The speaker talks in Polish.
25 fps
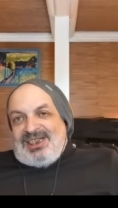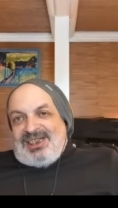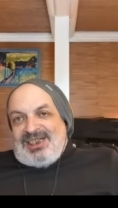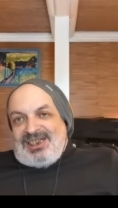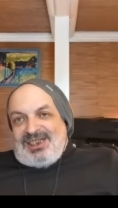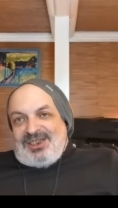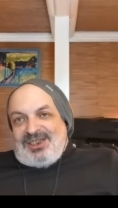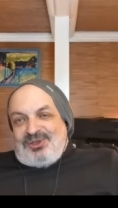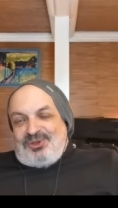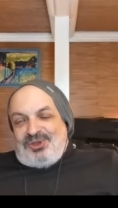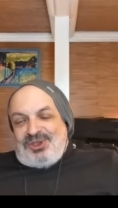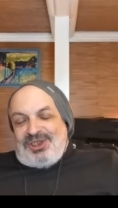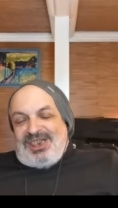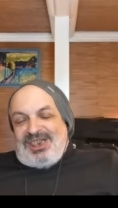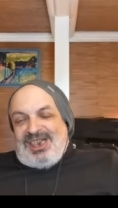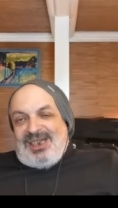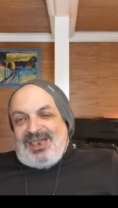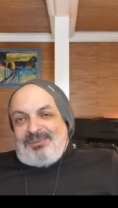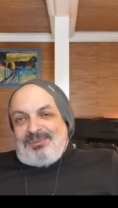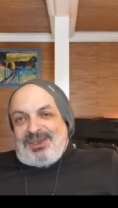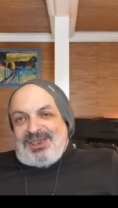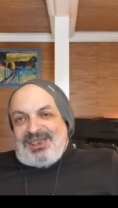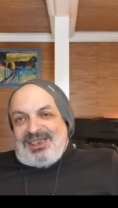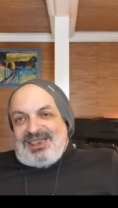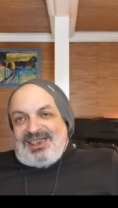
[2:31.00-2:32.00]
e,
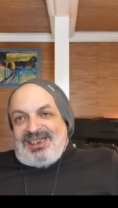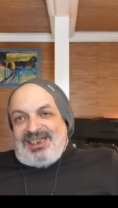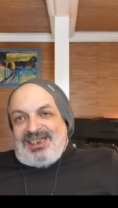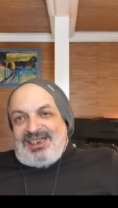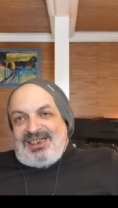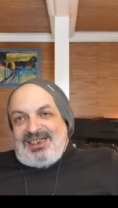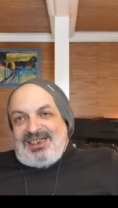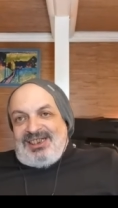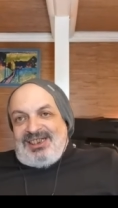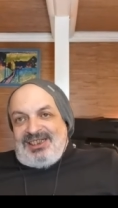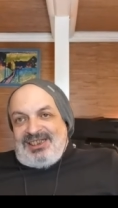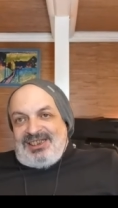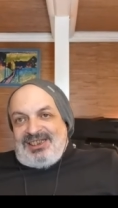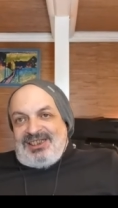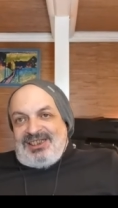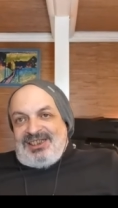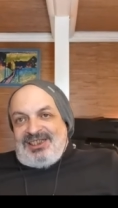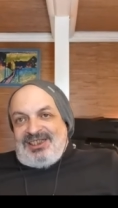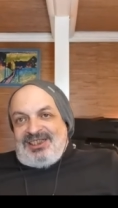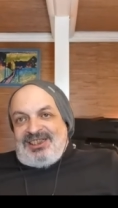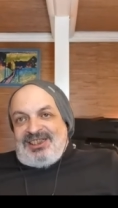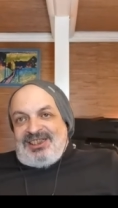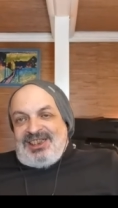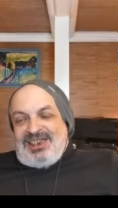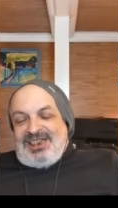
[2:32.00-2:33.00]
ruinami, nie?
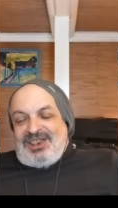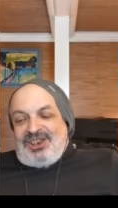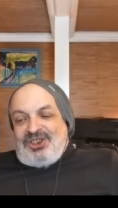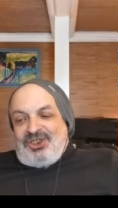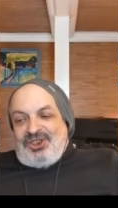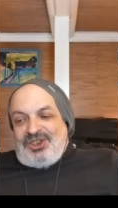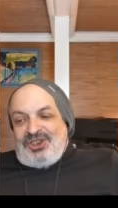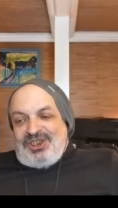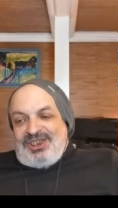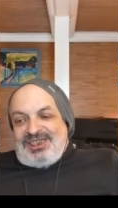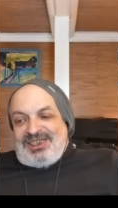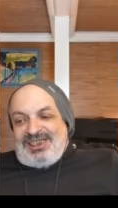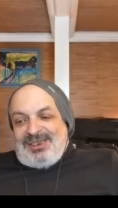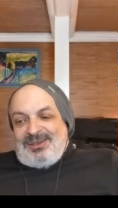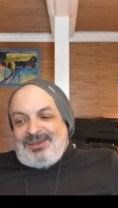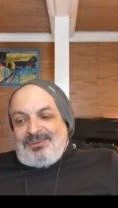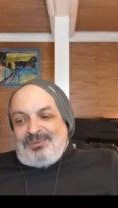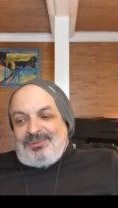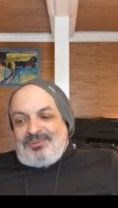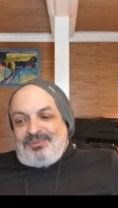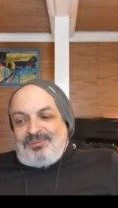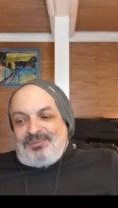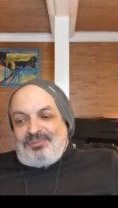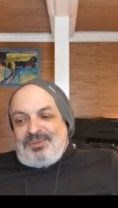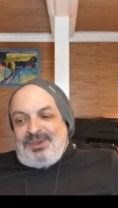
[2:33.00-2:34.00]
I jak oni
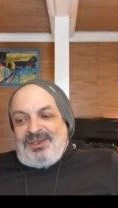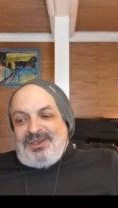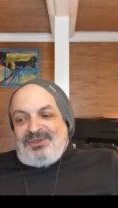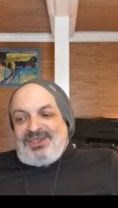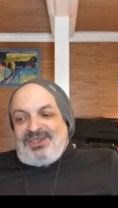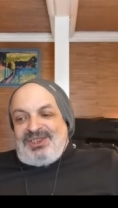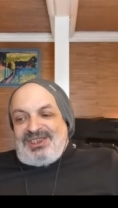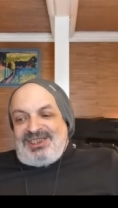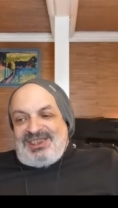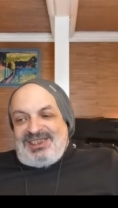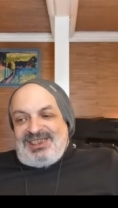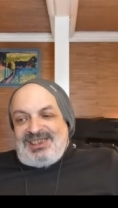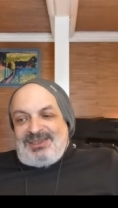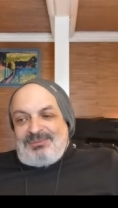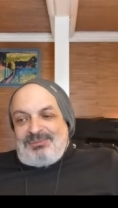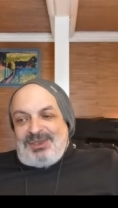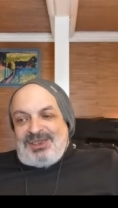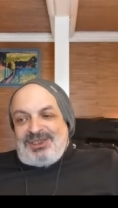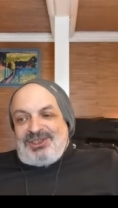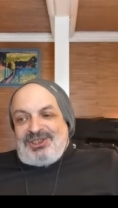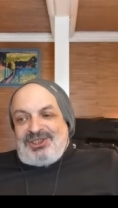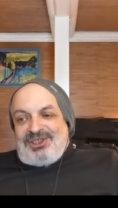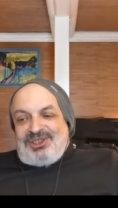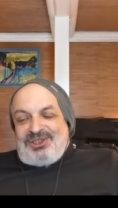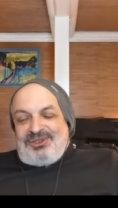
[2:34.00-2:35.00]
tam, pewne z nich
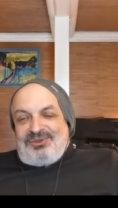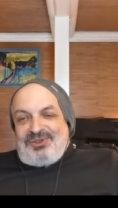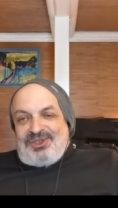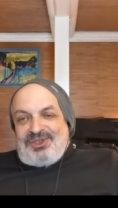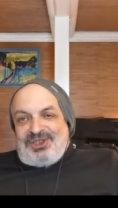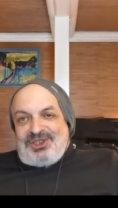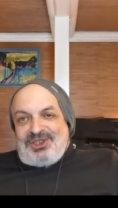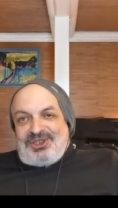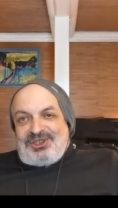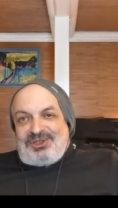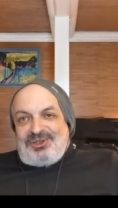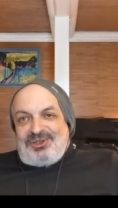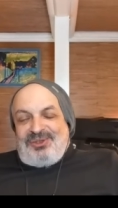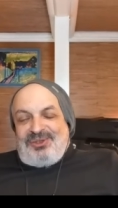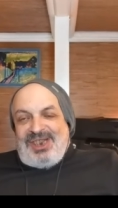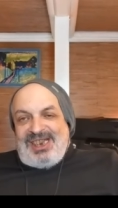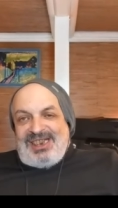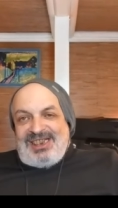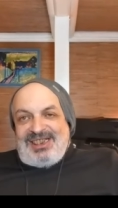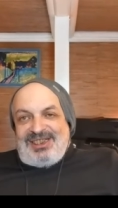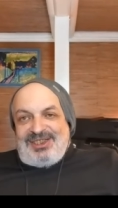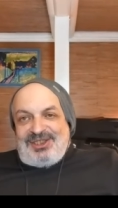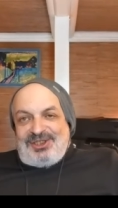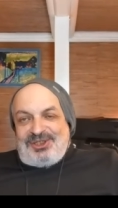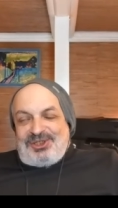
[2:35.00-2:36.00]
będą
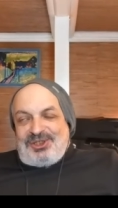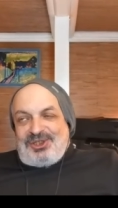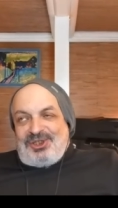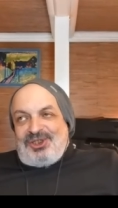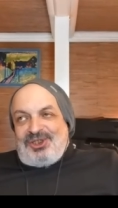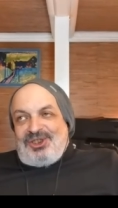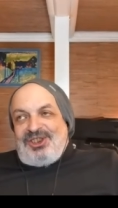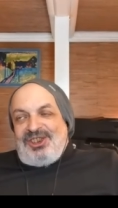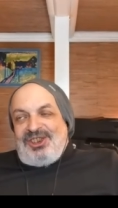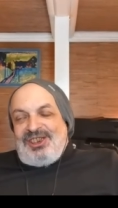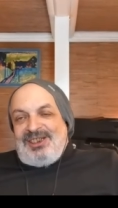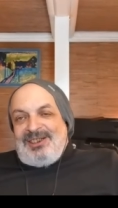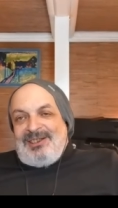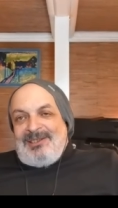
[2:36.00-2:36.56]
wydostowane, no to